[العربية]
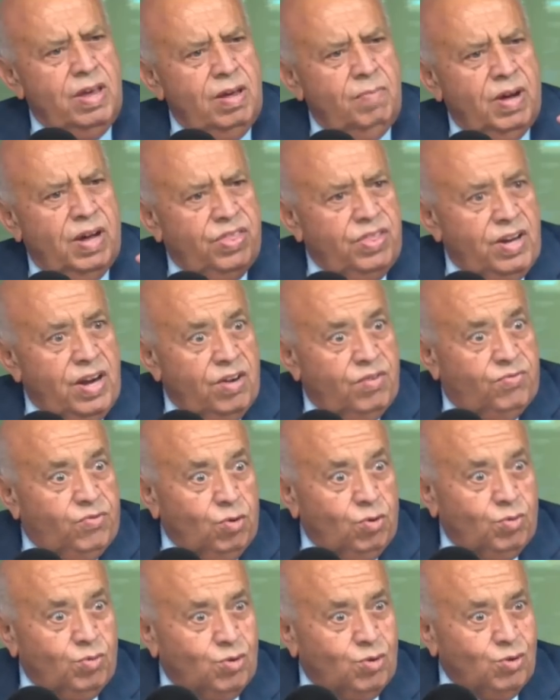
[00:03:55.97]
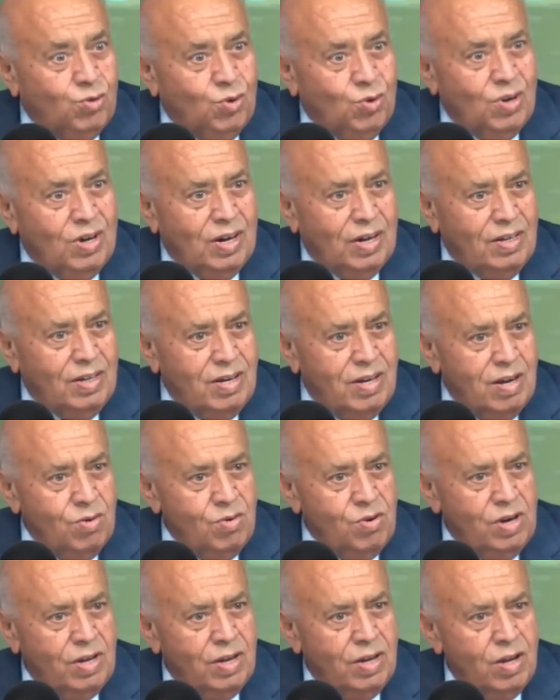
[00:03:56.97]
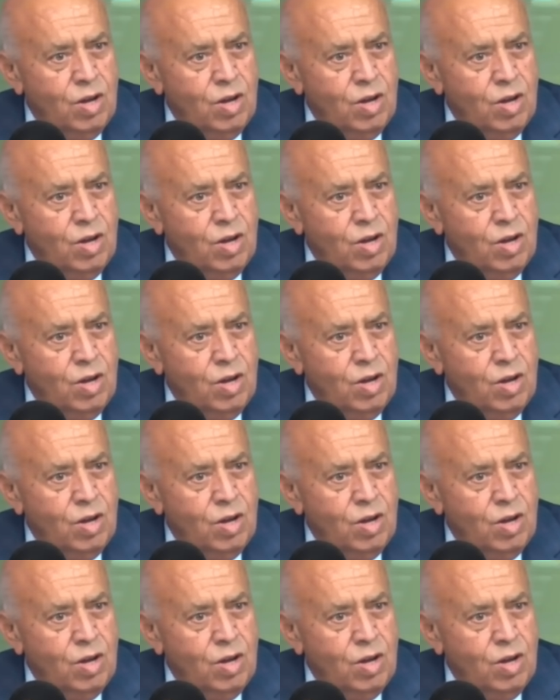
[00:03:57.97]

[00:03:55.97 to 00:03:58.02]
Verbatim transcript: خذيناش فلوس من صندوق النقد الدولي